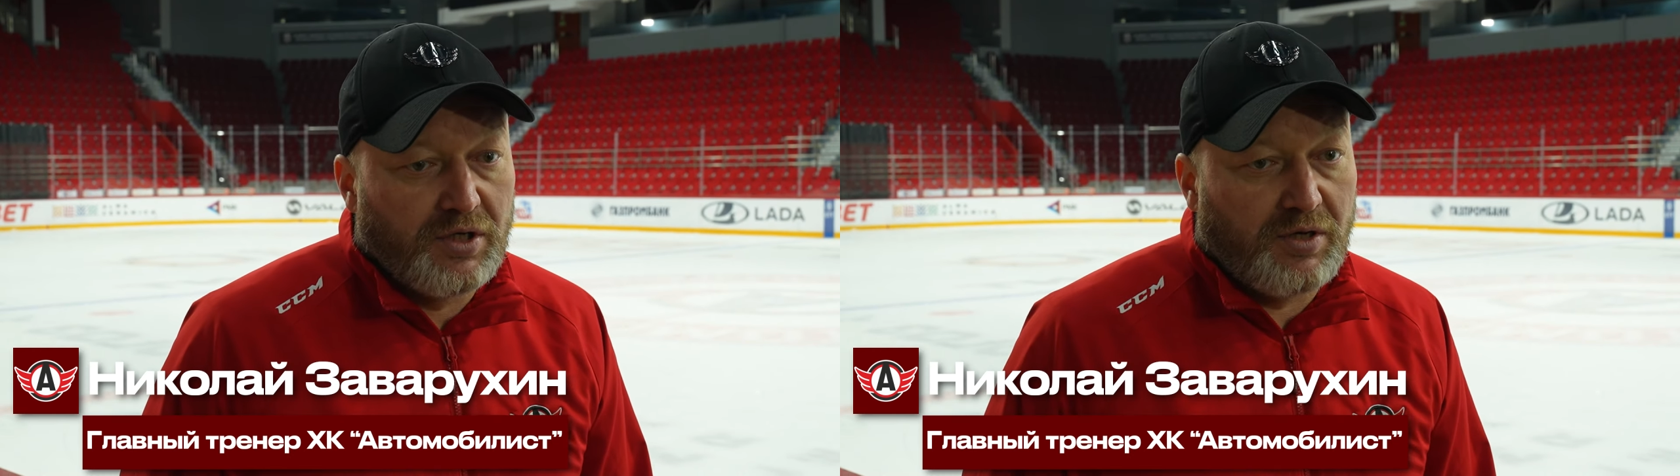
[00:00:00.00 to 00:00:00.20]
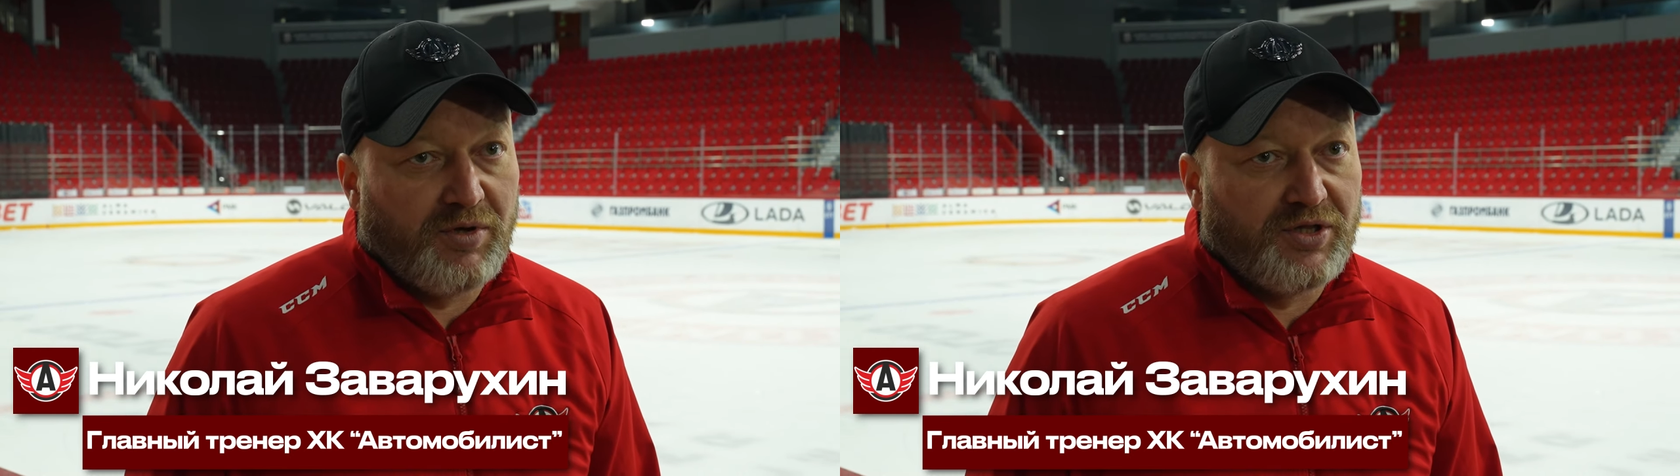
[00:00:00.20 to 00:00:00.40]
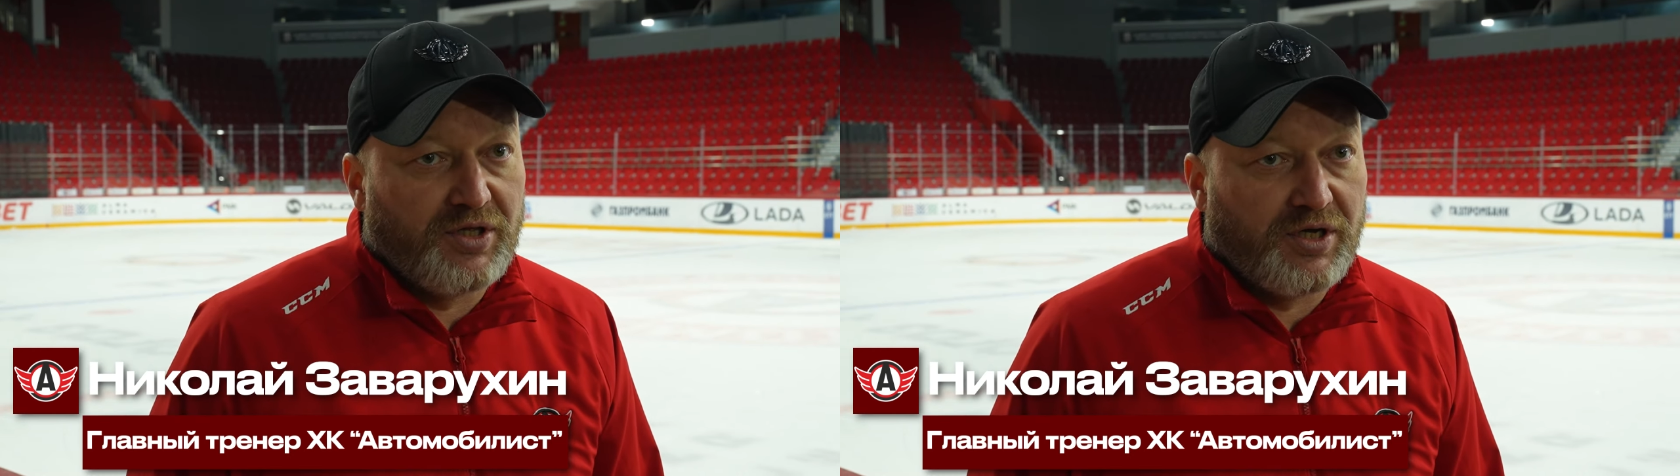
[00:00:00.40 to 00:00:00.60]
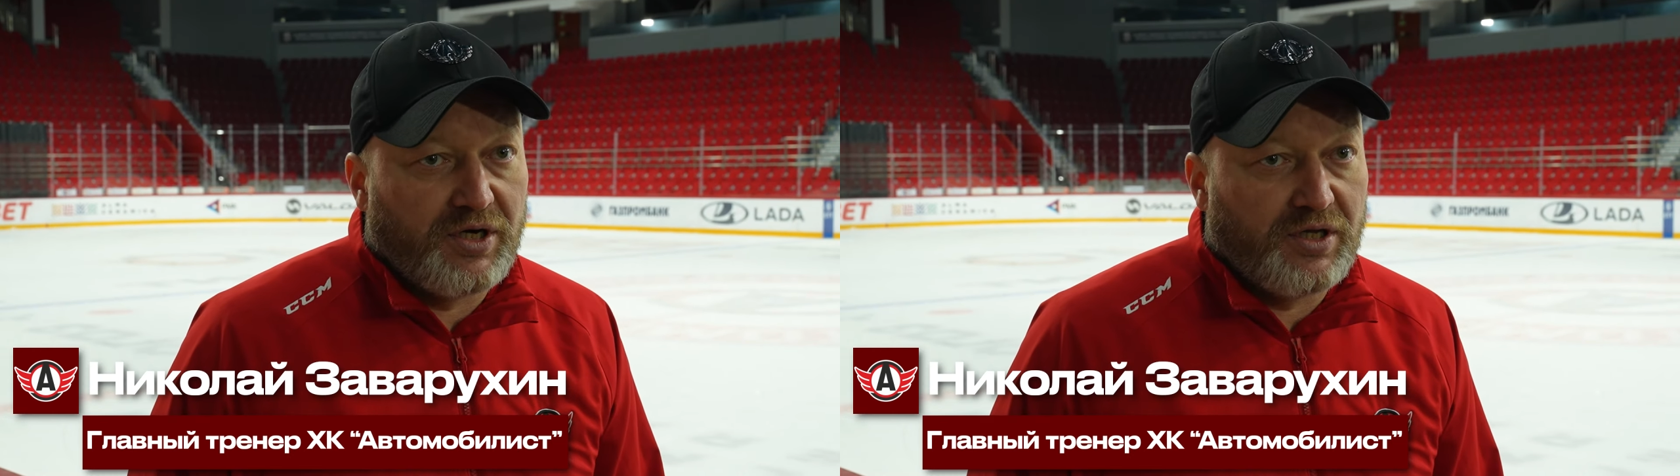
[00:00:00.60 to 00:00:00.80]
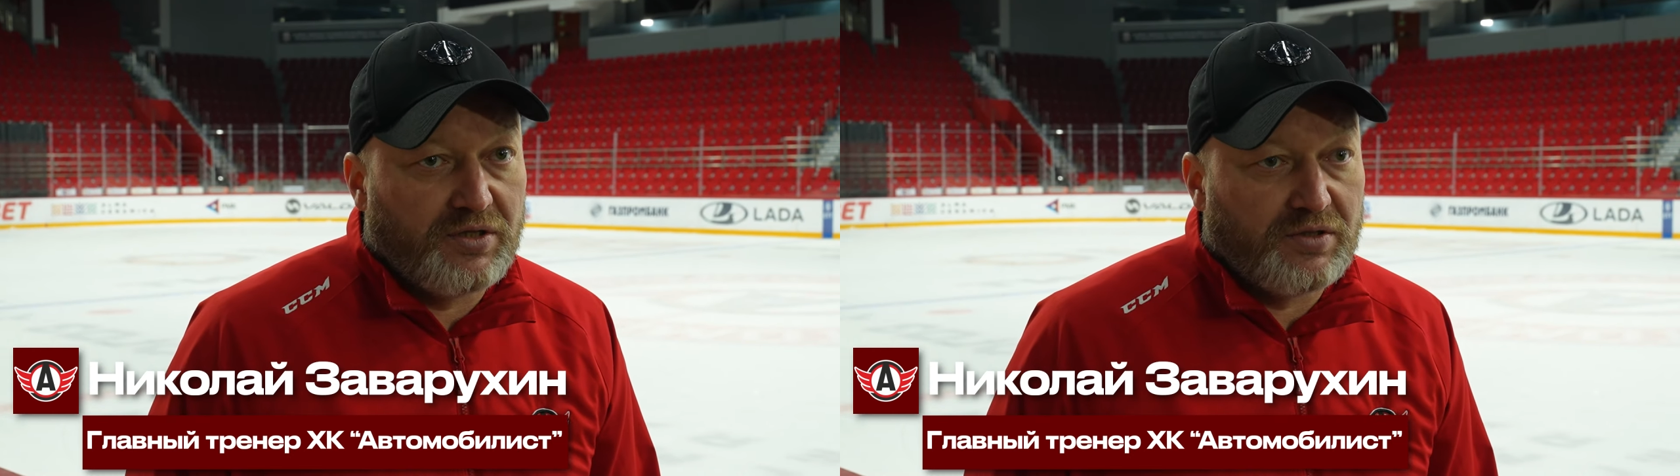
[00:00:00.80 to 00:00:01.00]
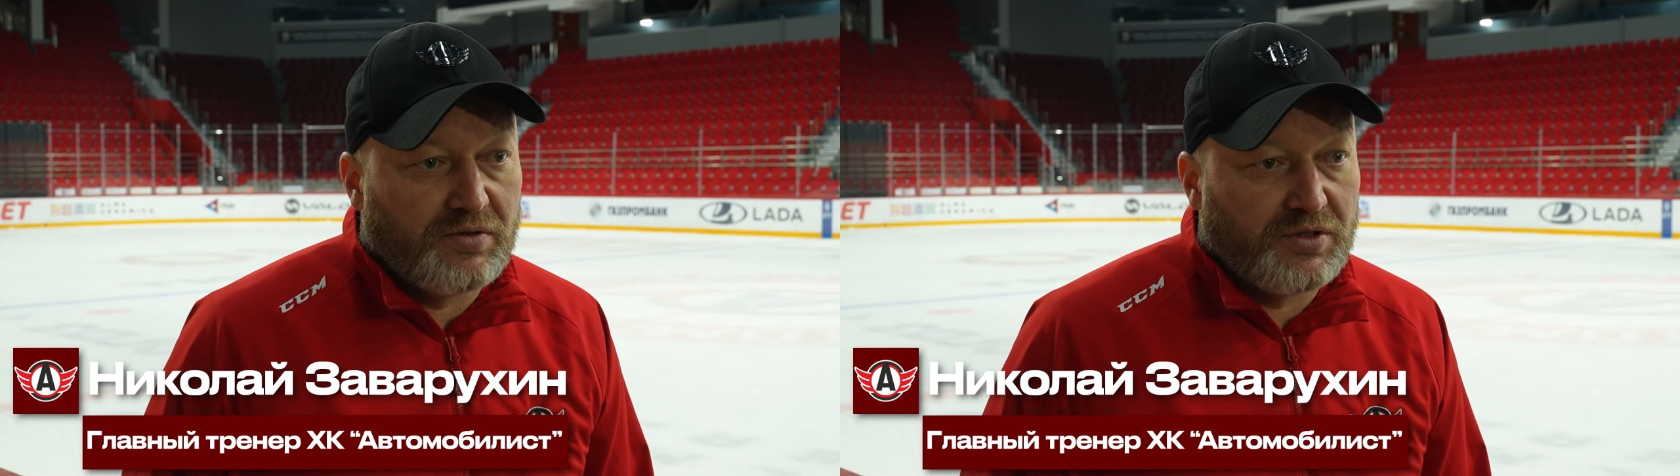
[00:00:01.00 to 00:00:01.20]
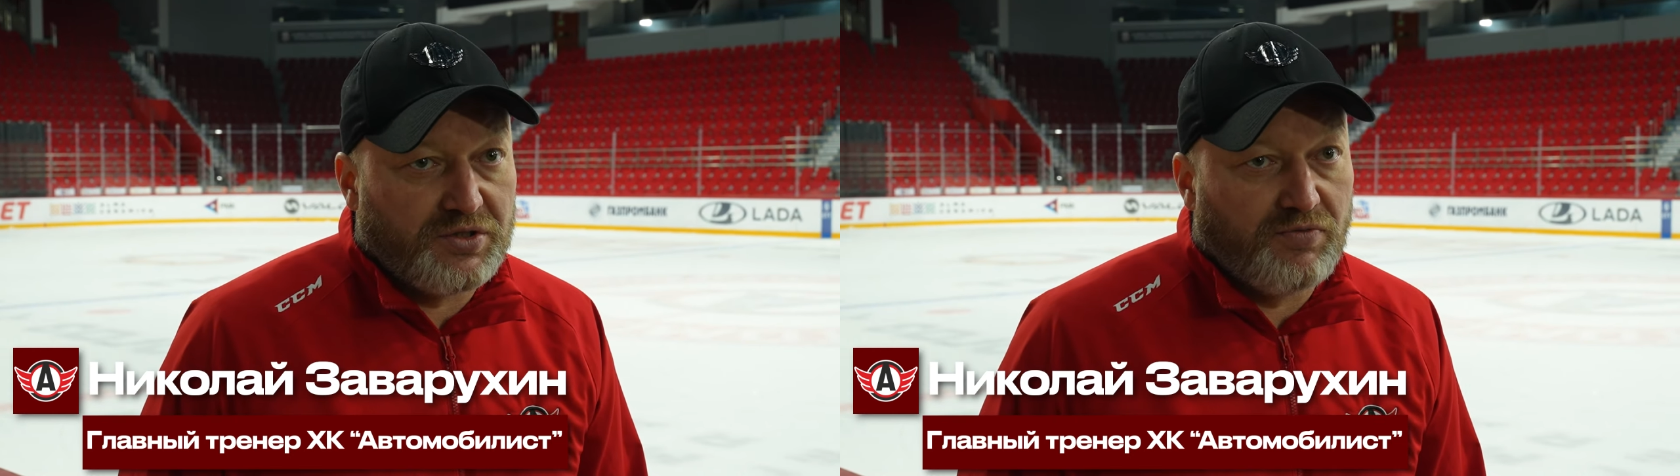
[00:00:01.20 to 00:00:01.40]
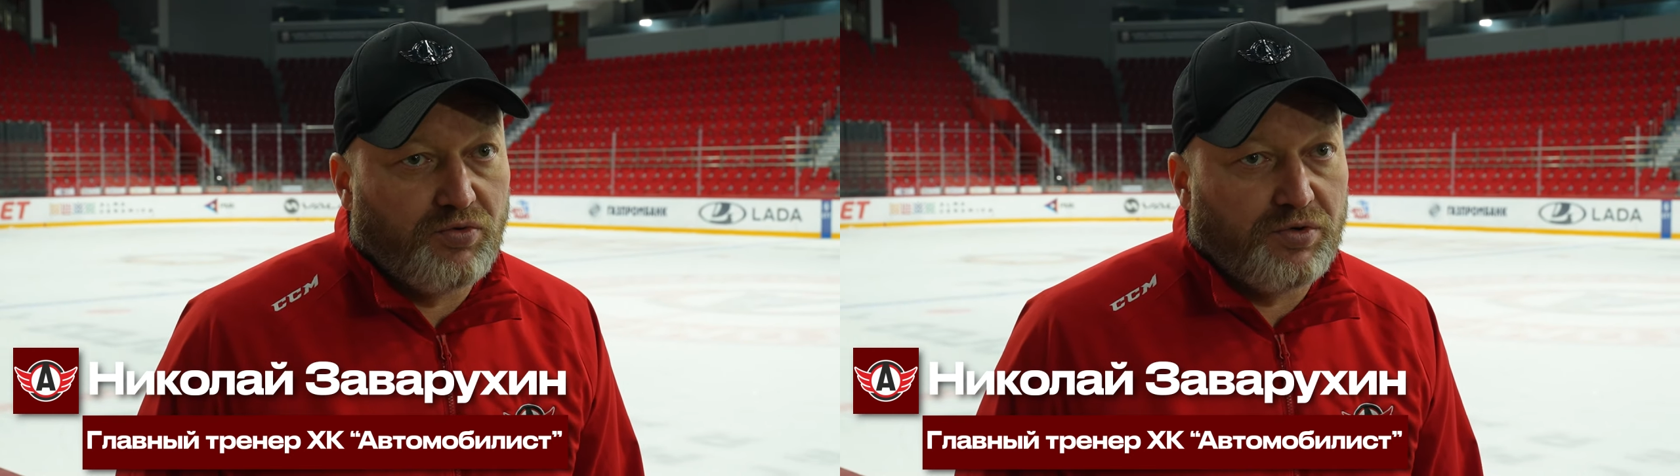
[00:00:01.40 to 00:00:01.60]
Командная игра – это
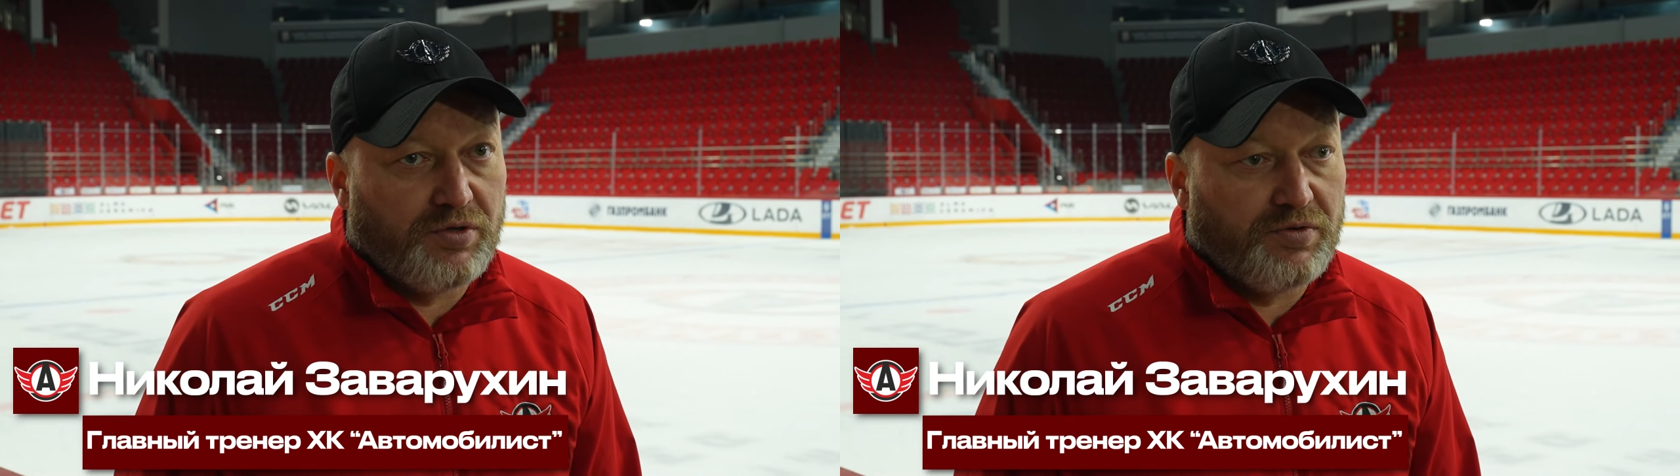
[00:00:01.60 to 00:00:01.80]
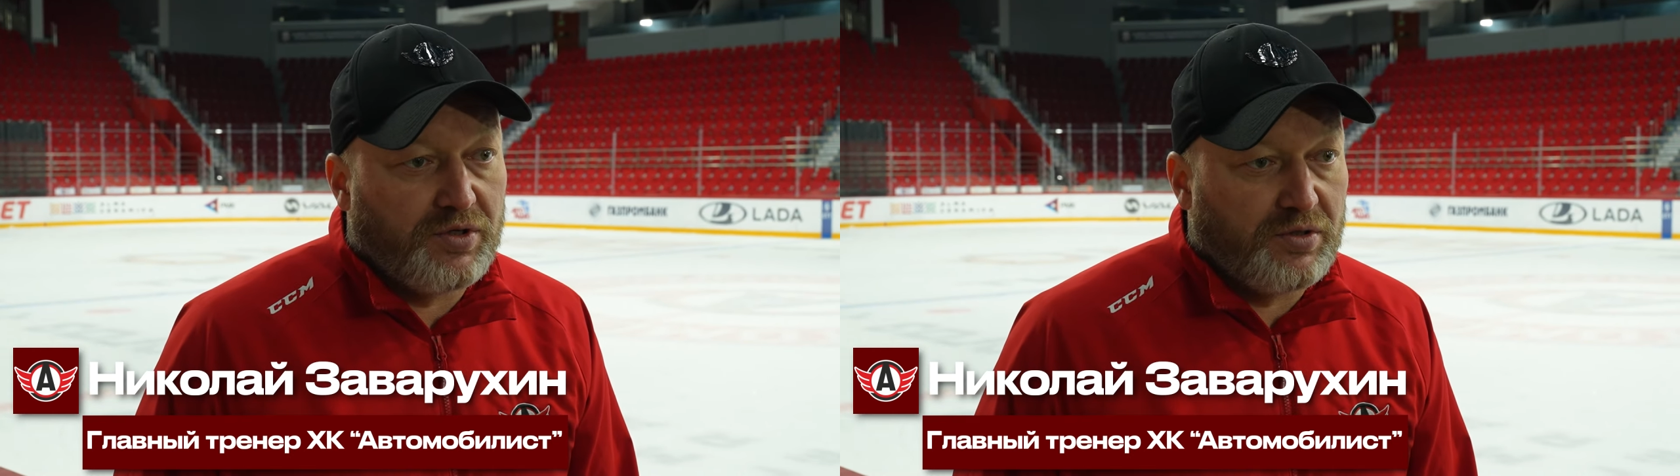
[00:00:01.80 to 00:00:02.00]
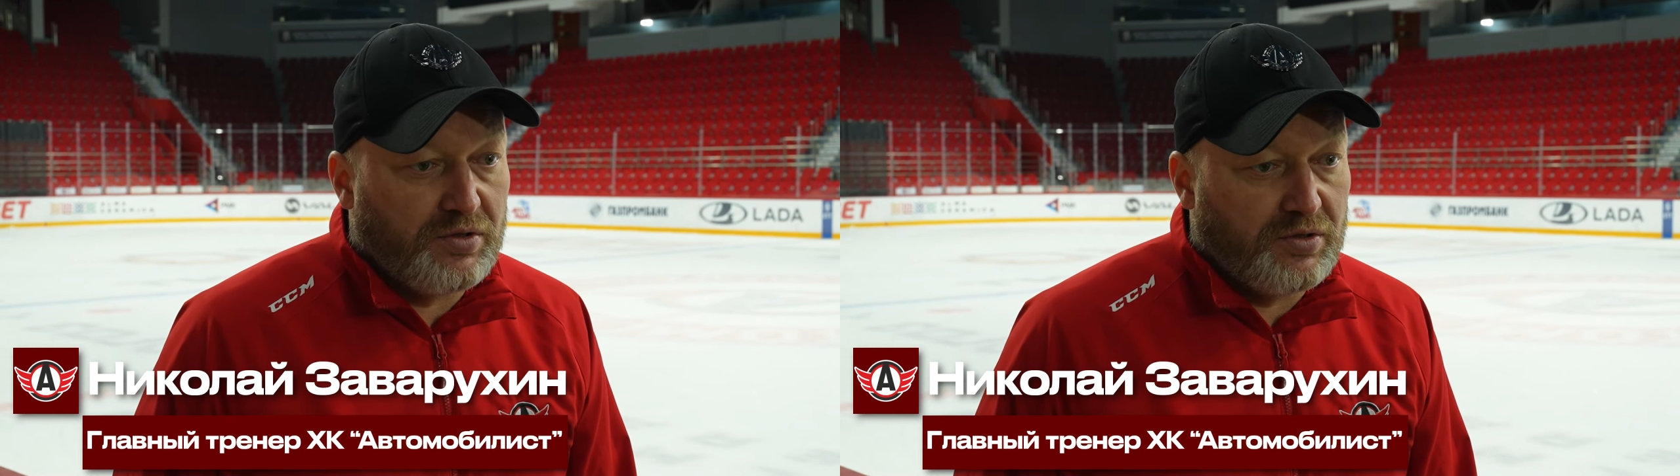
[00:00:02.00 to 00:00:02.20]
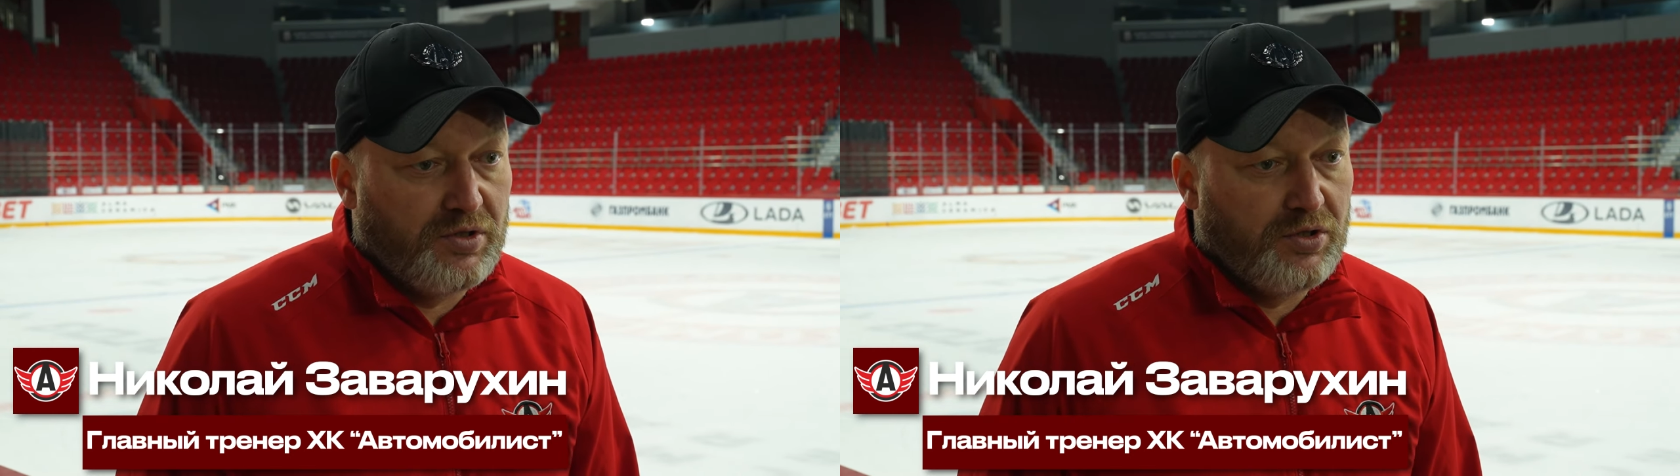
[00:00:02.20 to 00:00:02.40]
основное, наверное,